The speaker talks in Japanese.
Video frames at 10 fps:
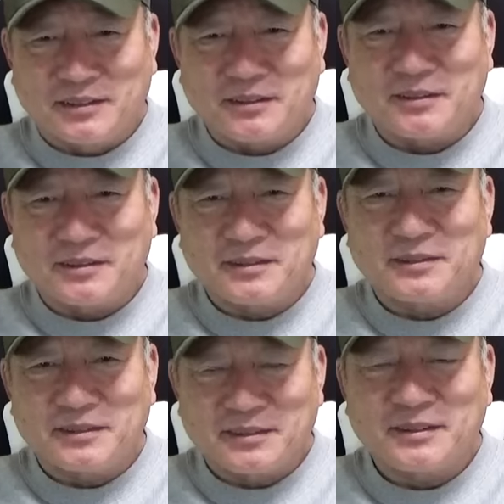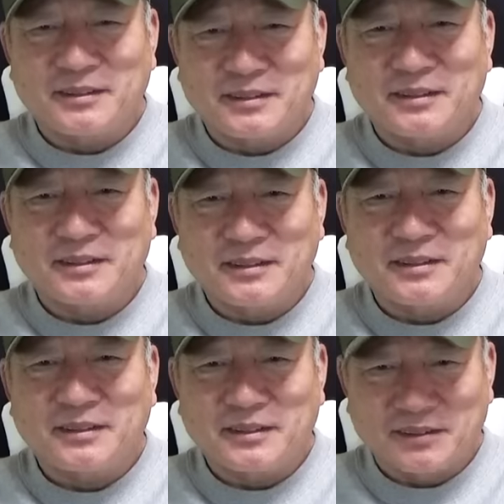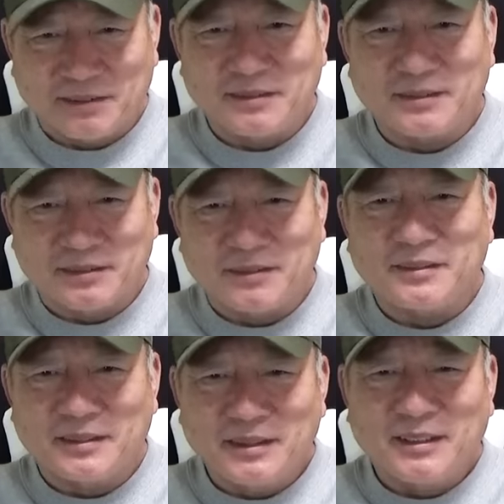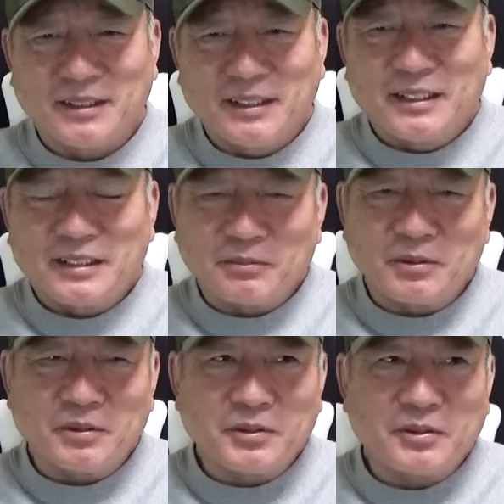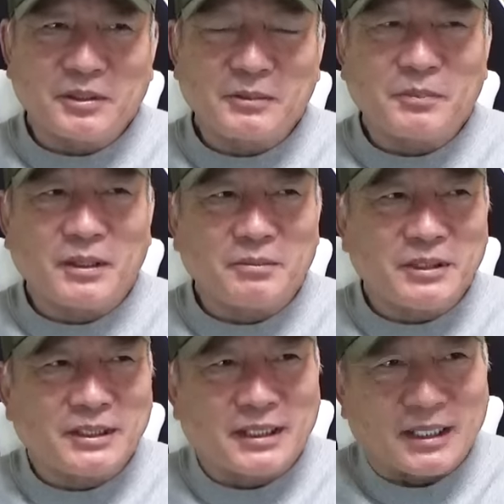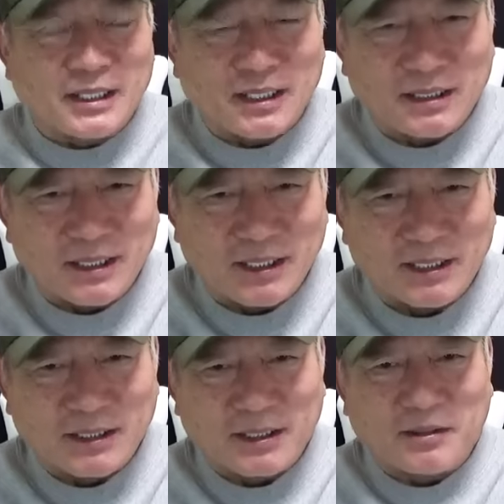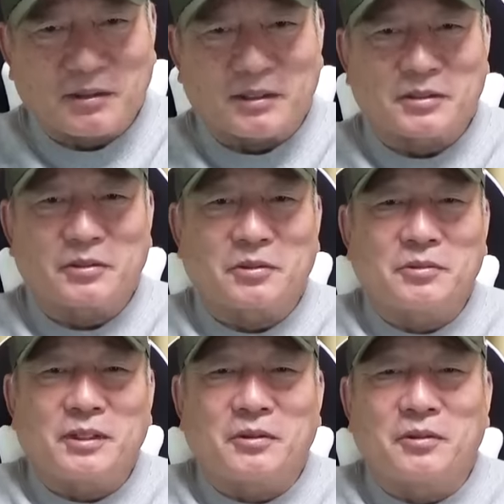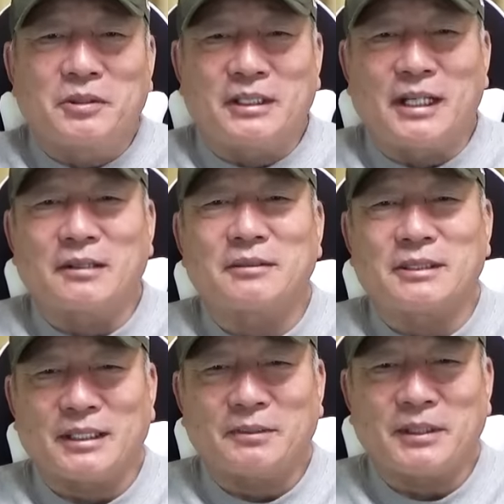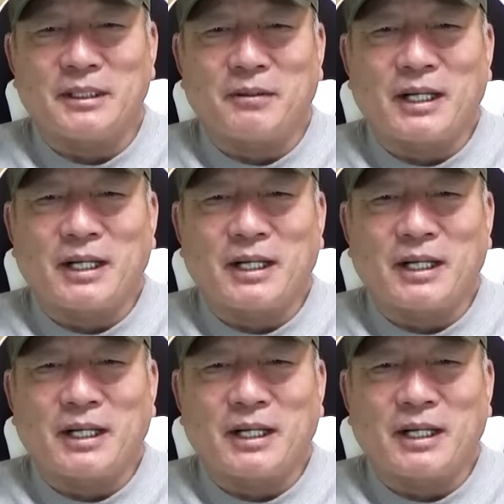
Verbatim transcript: んかね嬉しいとかあるかもしれないですよね。でも日本ハム行ったら年齢的には相当上の方になるしね、みんな